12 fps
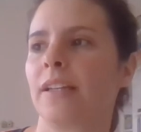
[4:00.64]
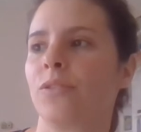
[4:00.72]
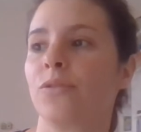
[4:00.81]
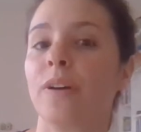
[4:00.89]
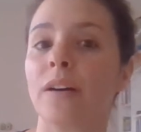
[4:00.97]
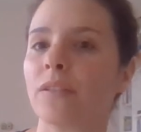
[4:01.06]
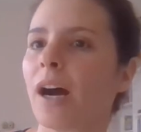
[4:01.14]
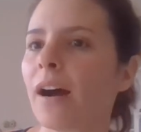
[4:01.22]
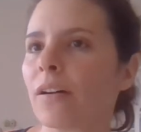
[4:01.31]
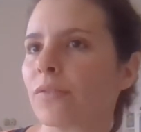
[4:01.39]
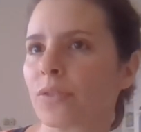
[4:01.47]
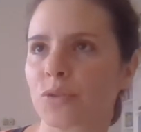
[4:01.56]
tu vas
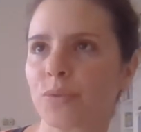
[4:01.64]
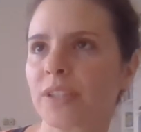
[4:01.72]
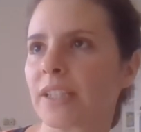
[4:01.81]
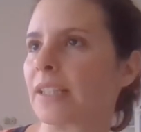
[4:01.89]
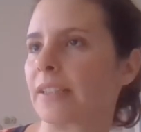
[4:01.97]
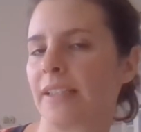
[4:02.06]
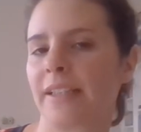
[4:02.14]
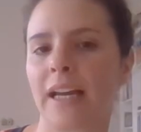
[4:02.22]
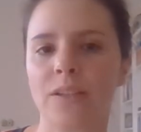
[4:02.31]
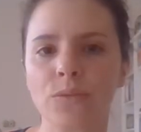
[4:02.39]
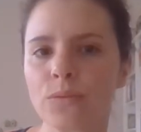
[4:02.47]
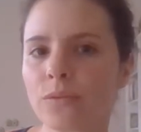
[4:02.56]
voir, franchement, t'es
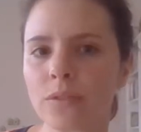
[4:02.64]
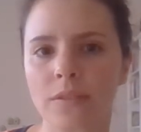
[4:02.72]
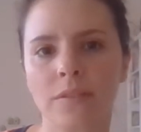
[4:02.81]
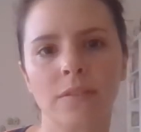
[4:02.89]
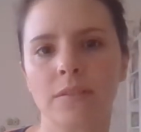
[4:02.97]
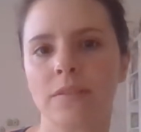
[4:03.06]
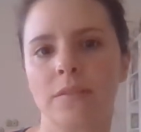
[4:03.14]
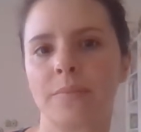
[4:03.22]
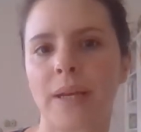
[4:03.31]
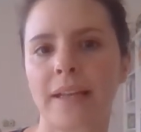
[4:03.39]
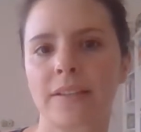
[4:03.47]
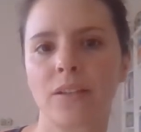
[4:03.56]
canon,
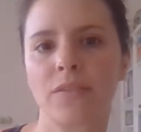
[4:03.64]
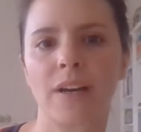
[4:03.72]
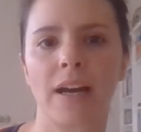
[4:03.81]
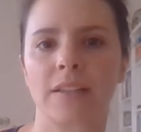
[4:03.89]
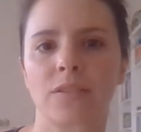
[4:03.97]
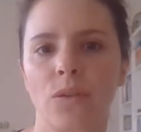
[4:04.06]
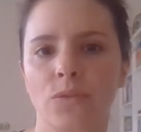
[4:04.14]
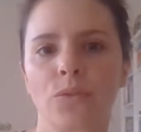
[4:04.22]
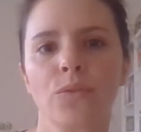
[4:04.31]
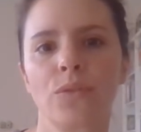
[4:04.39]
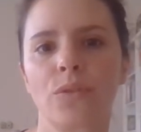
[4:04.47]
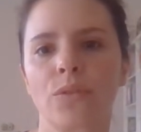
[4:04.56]
personne va se rendre
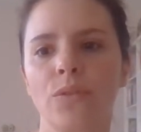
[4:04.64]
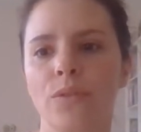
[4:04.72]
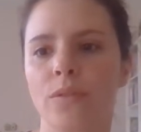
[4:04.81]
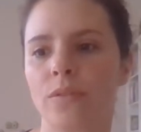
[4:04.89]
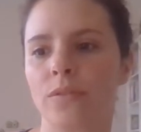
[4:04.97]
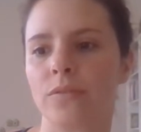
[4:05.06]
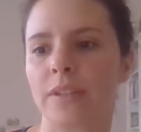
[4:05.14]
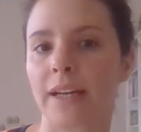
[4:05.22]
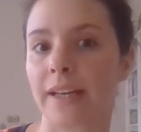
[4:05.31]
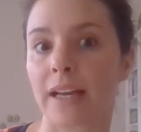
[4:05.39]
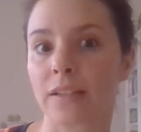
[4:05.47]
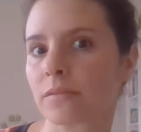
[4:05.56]
compte que t'es
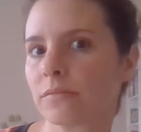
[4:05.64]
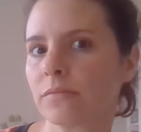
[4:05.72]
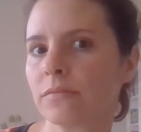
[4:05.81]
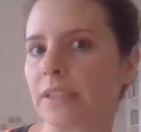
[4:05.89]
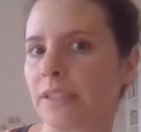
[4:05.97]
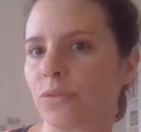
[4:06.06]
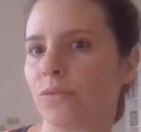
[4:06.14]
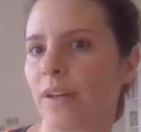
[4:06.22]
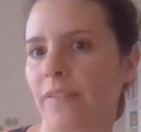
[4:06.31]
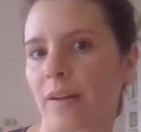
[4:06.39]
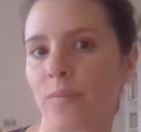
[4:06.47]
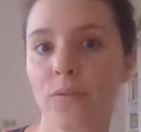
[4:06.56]
un garçon et tu
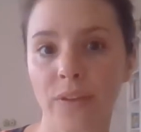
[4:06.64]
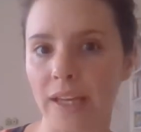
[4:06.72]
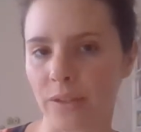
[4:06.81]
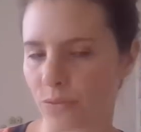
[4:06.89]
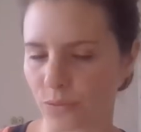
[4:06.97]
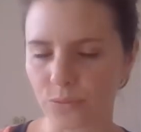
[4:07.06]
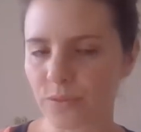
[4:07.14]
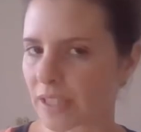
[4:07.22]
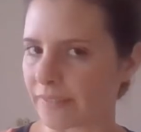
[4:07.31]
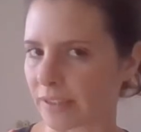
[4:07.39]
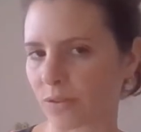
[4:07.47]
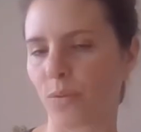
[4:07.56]
vas vraiment faire illusion,
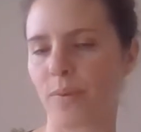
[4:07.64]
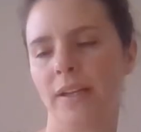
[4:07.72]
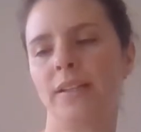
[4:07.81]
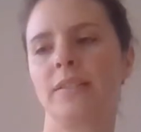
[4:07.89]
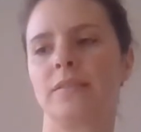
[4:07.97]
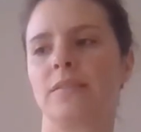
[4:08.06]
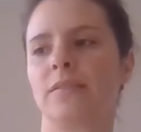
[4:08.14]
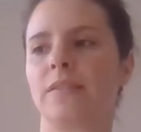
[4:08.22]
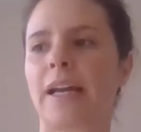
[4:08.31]
ça va être trop bien, on